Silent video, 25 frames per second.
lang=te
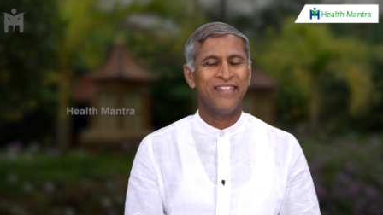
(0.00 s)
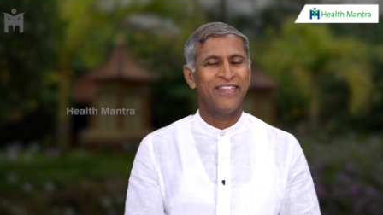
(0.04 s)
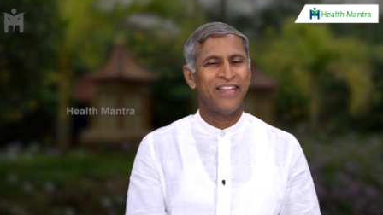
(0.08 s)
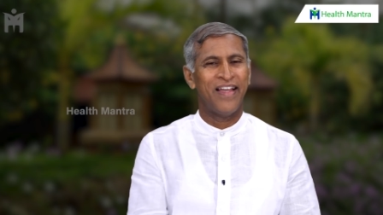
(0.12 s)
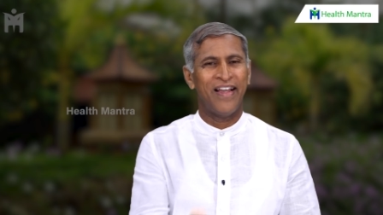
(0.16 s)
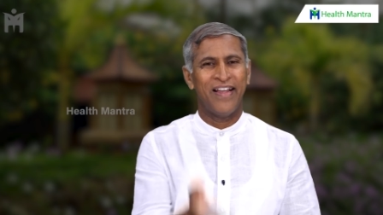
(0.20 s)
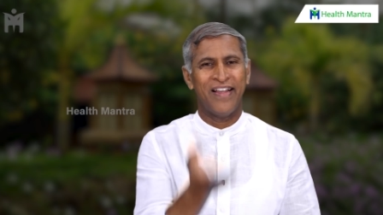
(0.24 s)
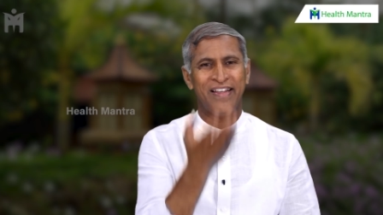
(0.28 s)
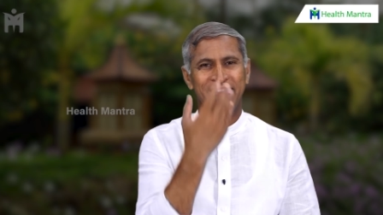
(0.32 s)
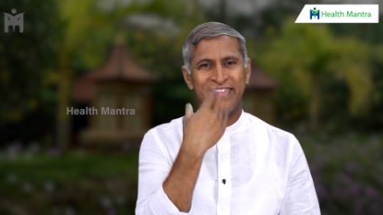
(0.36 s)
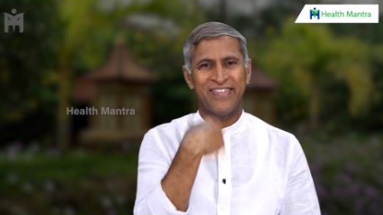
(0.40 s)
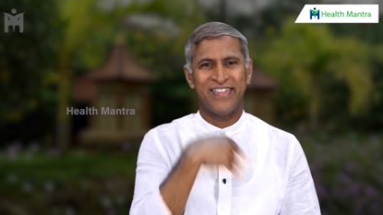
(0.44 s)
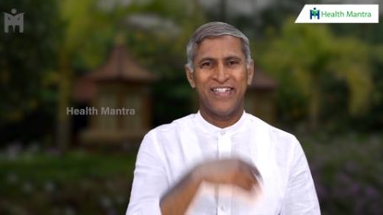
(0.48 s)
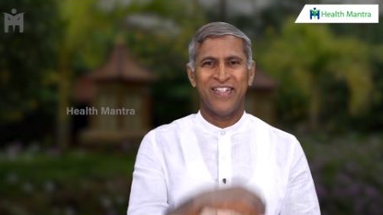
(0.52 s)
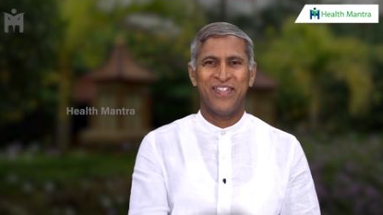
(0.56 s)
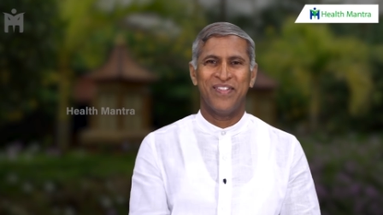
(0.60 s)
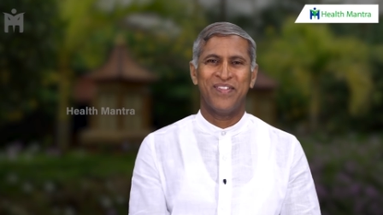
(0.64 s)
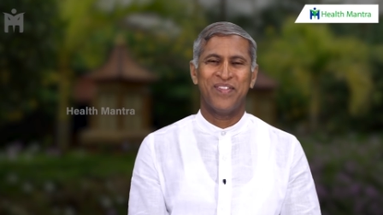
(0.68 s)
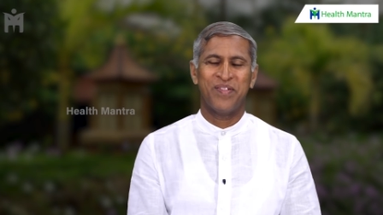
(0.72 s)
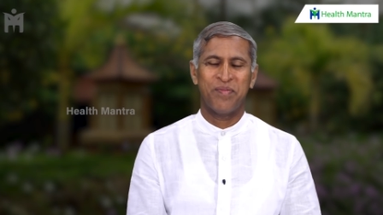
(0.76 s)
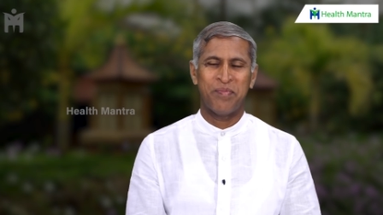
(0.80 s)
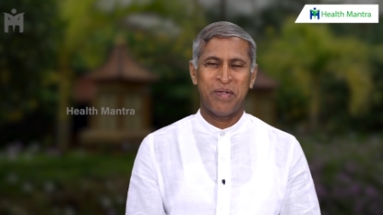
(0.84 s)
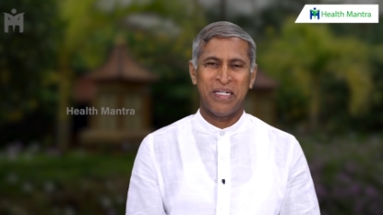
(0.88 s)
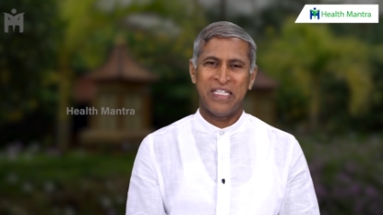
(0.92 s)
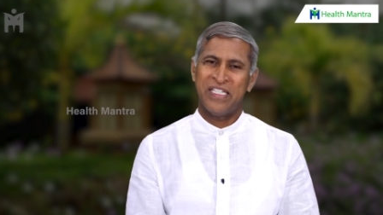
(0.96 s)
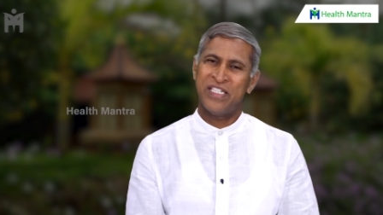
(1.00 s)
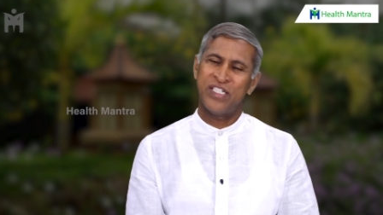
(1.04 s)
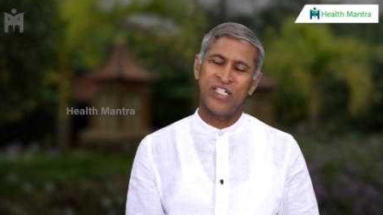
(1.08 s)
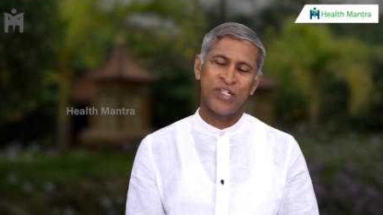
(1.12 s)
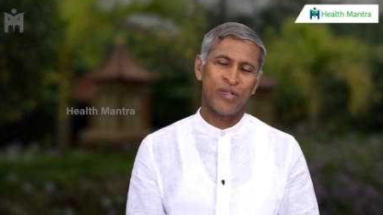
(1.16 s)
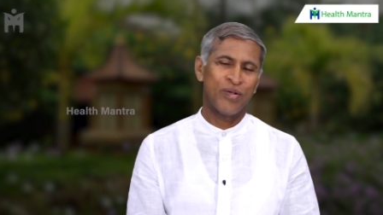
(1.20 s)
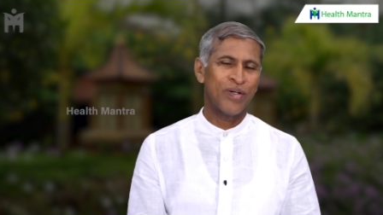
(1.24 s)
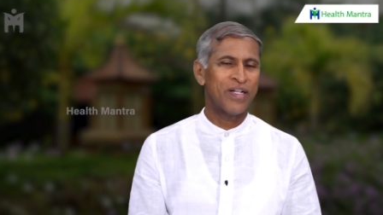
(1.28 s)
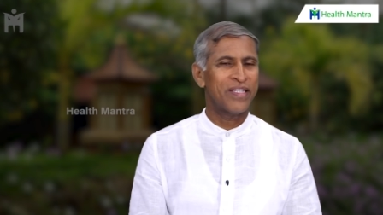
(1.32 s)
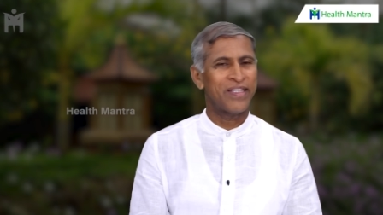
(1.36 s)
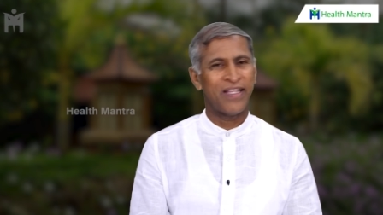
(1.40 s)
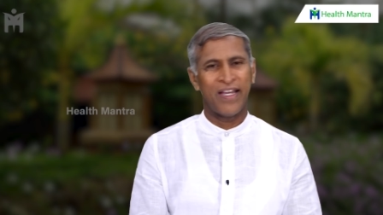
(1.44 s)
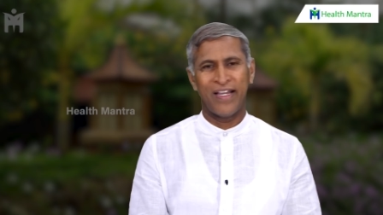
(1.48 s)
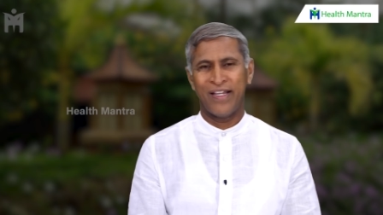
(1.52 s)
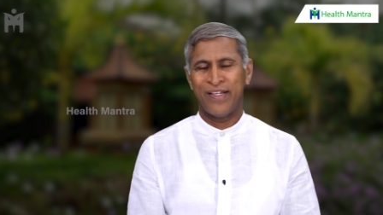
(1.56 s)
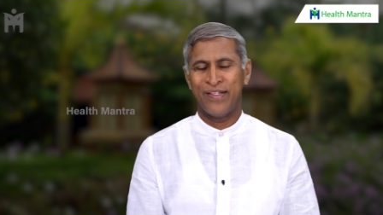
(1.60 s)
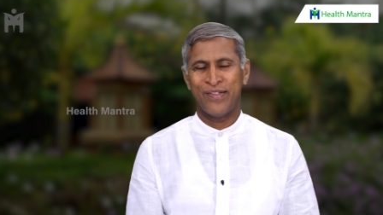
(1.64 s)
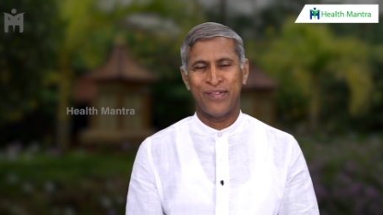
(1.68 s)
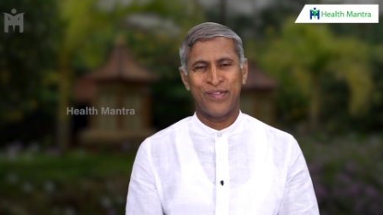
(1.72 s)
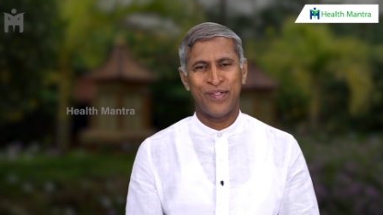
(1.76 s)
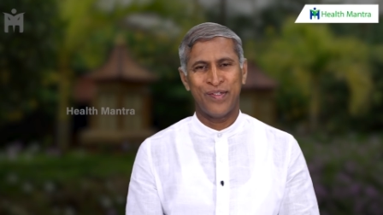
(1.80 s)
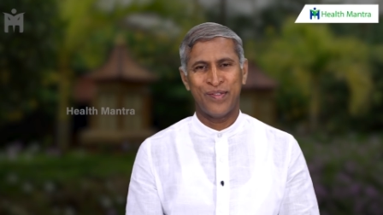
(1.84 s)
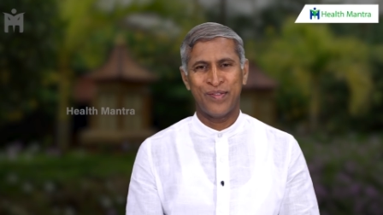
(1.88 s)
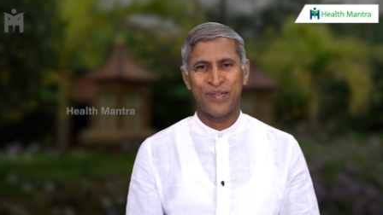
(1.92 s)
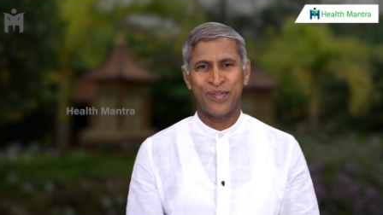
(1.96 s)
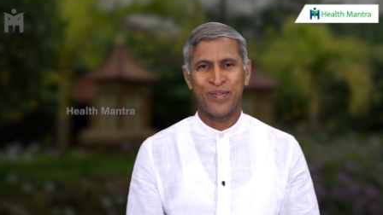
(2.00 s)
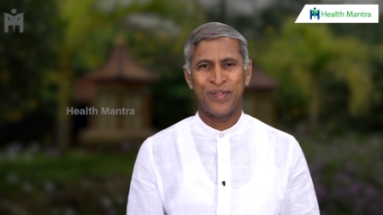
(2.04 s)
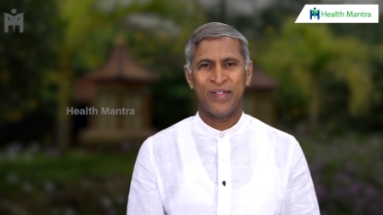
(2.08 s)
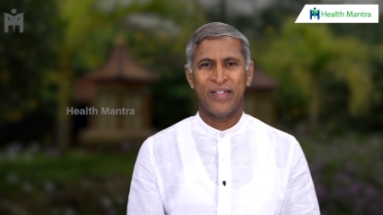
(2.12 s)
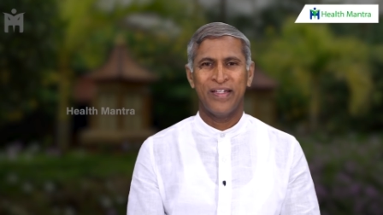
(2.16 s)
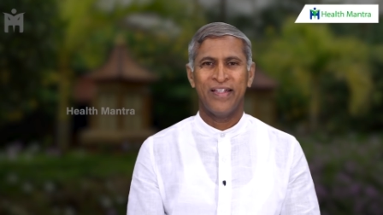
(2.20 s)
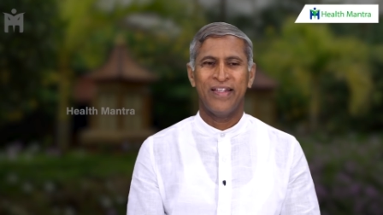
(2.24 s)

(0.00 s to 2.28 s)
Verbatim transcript: తాగేసేయచ్చు పచ్చి కూడా తాగేసేయచ్చు